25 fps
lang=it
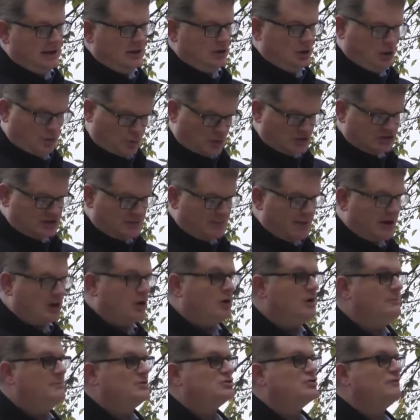in queste
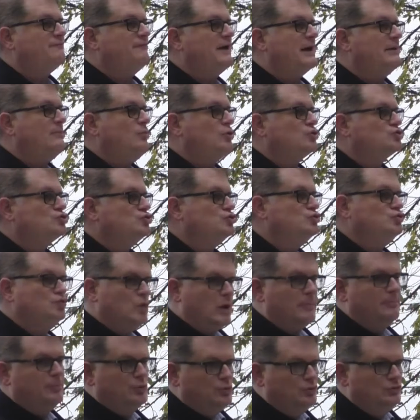parole mi soffermo su
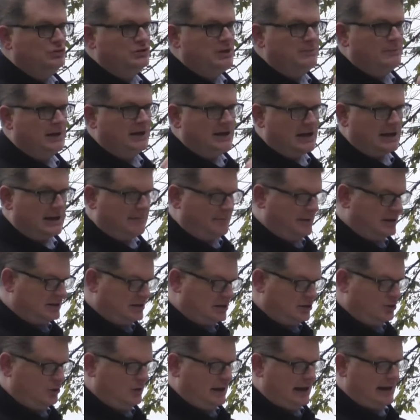due punti in maniera
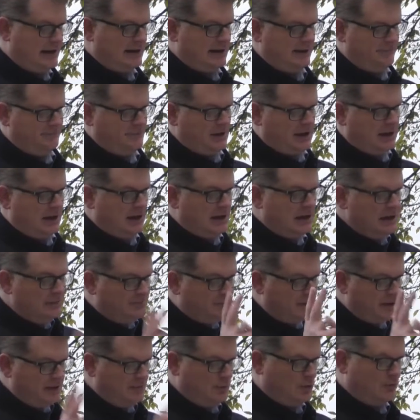particolare. Il
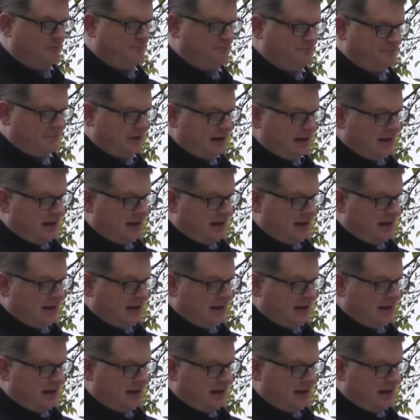primo,